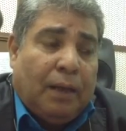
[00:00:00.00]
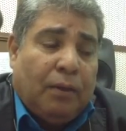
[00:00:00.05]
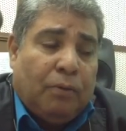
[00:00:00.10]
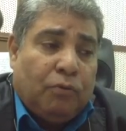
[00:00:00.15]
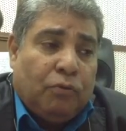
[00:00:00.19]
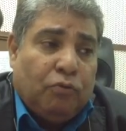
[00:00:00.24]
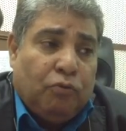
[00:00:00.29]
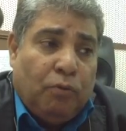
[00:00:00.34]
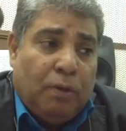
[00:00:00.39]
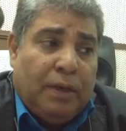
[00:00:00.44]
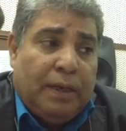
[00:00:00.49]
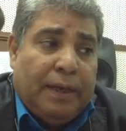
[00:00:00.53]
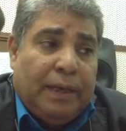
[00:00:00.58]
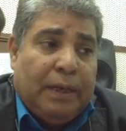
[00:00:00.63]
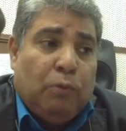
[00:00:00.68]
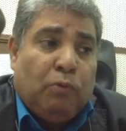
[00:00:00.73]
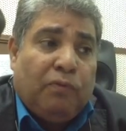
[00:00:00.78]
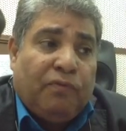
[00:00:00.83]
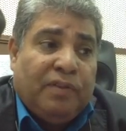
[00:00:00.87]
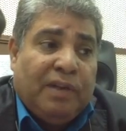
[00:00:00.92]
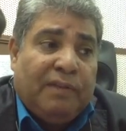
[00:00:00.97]
هيردوا ولا ايه
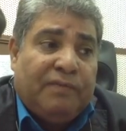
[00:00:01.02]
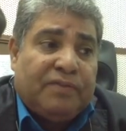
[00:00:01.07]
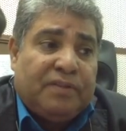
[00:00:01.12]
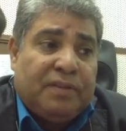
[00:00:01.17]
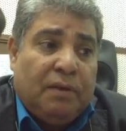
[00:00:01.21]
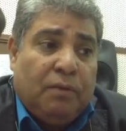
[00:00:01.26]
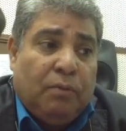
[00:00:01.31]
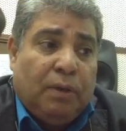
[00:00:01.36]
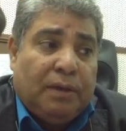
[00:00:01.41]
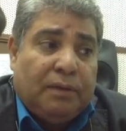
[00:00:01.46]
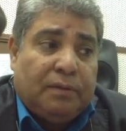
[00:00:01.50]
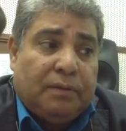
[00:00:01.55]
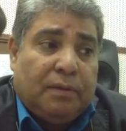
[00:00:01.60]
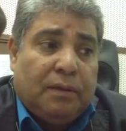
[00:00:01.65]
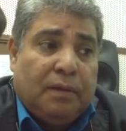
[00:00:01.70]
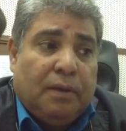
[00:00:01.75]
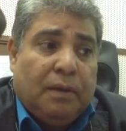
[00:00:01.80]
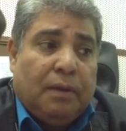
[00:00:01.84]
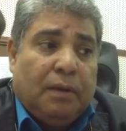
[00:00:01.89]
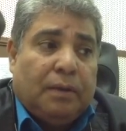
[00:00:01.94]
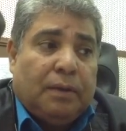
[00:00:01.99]
وفي نفس الوقت
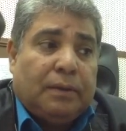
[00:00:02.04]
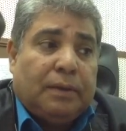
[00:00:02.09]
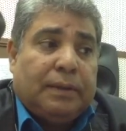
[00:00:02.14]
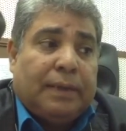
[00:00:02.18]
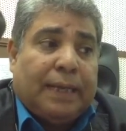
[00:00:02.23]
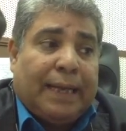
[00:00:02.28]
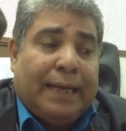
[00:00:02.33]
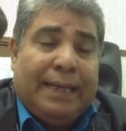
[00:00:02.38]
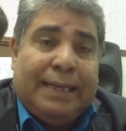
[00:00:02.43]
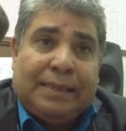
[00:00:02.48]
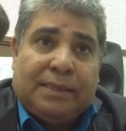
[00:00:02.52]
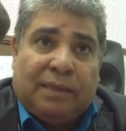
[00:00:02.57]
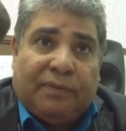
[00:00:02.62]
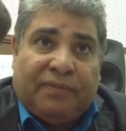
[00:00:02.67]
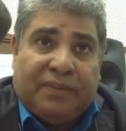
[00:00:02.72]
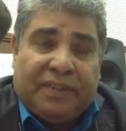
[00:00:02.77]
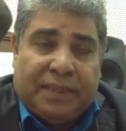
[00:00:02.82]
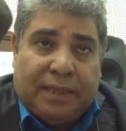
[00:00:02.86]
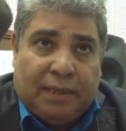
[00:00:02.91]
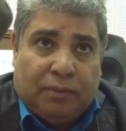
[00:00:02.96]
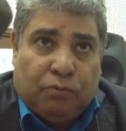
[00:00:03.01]
ده كان لسه
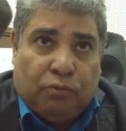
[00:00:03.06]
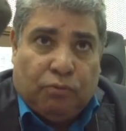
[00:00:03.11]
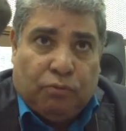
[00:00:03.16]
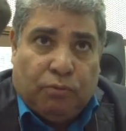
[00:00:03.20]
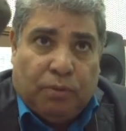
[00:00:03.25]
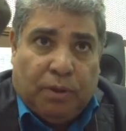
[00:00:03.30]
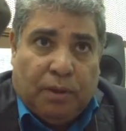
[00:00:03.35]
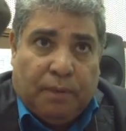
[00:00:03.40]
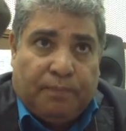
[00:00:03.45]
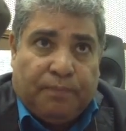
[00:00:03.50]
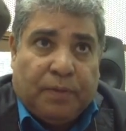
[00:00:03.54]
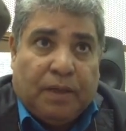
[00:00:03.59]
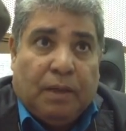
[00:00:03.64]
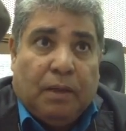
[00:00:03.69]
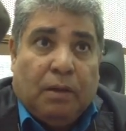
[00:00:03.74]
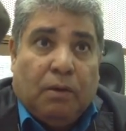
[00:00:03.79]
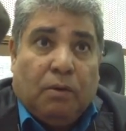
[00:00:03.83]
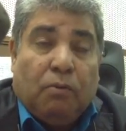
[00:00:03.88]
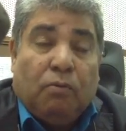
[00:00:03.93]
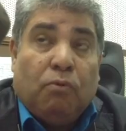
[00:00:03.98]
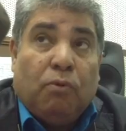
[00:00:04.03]
في سنته الاولى مم.
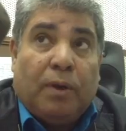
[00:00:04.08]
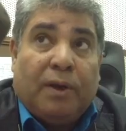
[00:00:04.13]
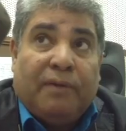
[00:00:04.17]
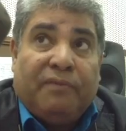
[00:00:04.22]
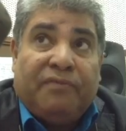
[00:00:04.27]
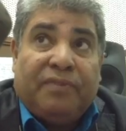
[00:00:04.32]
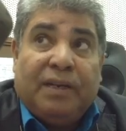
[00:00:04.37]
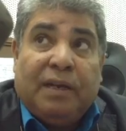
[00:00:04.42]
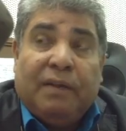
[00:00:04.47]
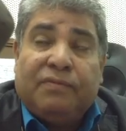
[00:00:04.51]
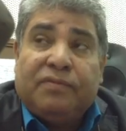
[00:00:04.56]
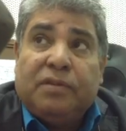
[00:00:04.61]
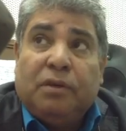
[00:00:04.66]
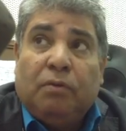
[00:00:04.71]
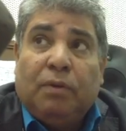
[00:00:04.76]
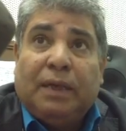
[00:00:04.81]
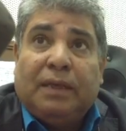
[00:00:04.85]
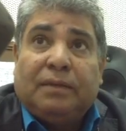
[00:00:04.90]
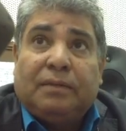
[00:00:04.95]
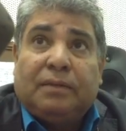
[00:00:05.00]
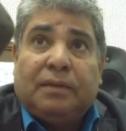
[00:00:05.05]
وكان في نفس
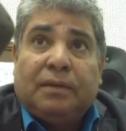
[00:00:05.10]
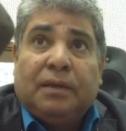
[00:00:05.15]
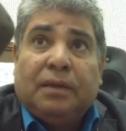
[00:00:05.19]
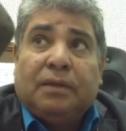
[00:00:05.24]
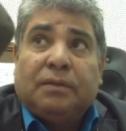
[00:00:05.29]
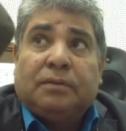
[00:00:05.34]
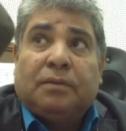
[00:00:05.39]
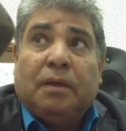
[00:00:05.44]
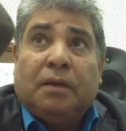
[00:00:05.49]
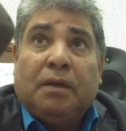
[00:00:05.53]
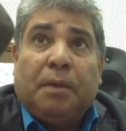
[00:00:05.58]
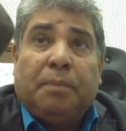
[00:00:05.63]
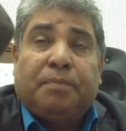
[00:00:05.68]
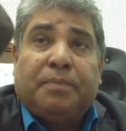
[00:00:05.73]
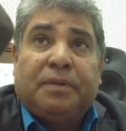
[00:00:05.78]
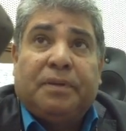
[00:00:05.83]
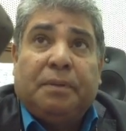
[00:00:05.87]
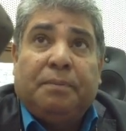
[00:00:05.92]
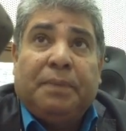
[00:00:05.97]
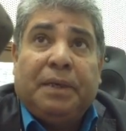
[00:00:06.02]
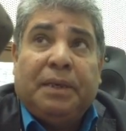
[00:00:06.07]
الوقت
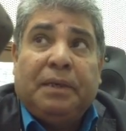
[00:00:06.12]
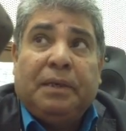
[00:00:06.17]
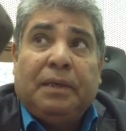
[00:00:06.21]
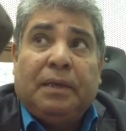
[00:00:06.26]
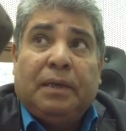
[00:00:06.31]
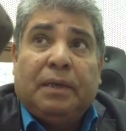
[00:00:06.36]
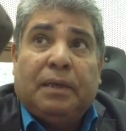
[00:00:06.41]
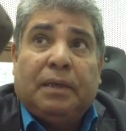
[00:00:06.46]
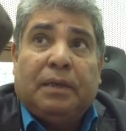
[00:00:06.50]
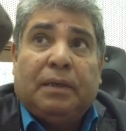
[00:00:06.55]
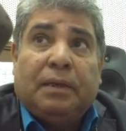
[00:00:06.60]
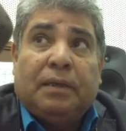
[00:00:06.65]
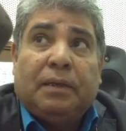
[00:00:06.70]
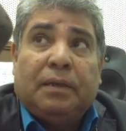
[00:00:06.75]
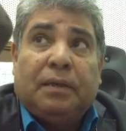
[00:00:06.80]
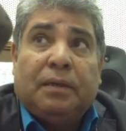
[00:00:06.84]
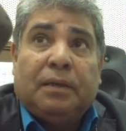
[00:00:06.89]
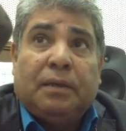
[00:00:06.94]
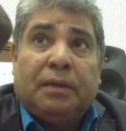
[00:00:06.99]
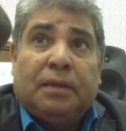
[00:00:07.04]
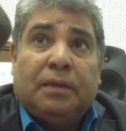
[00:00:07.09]
طلبت من
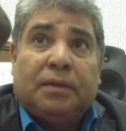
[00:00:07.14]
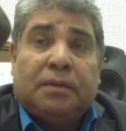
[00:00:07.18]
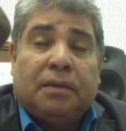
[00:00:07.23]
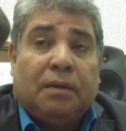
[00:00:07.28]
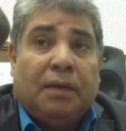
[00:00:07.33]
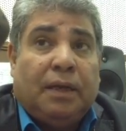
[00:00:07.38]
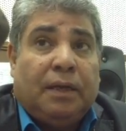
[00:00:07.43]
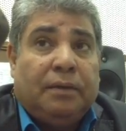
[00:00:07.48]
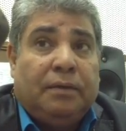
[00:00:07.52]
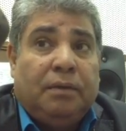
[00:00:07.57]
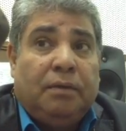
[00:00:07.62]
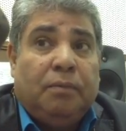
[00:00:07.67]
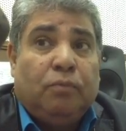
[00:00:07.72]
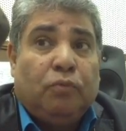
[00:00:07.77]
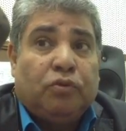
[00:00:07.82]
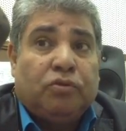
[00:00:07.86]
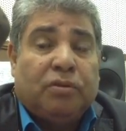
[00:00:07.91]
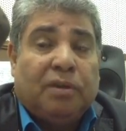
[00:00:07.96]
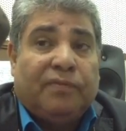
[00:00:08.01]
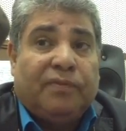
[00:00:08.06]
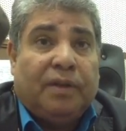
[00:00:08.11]
آه، صلاح الدين
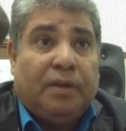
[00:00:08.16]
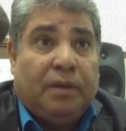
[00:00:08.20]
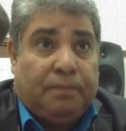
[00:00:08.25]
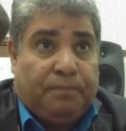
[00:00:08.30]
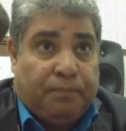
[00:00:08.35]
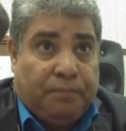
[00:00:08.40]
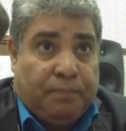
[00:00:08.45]
مصطفى